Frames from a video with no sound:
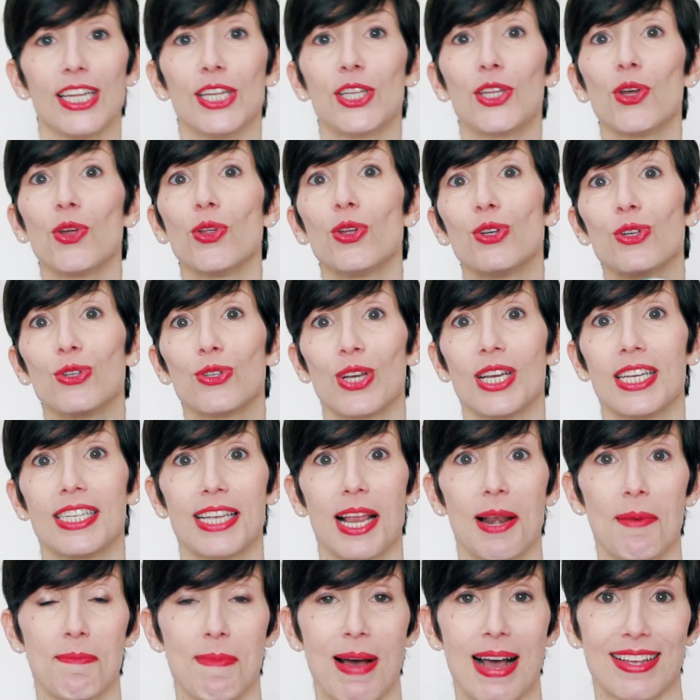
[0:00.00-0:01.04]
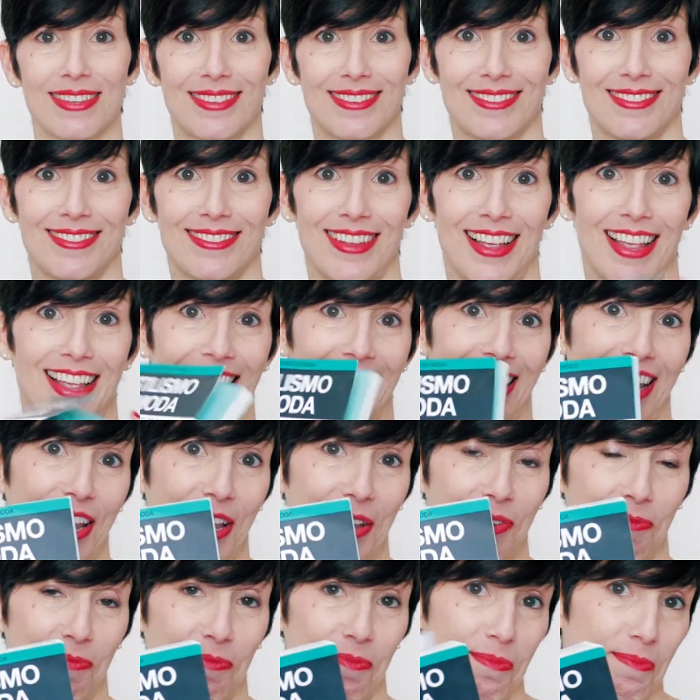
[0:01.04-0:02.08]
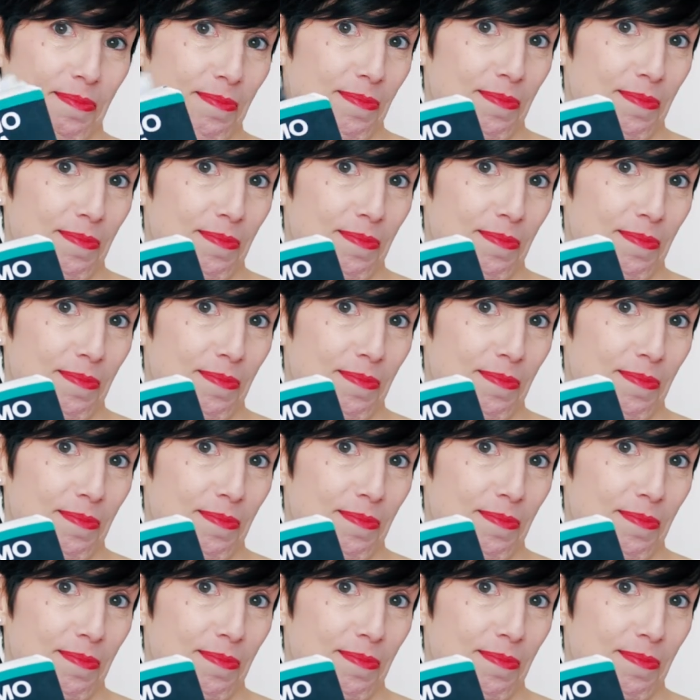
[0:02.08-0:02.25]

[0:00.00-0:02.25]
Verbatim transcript: De todos es el más... Eh,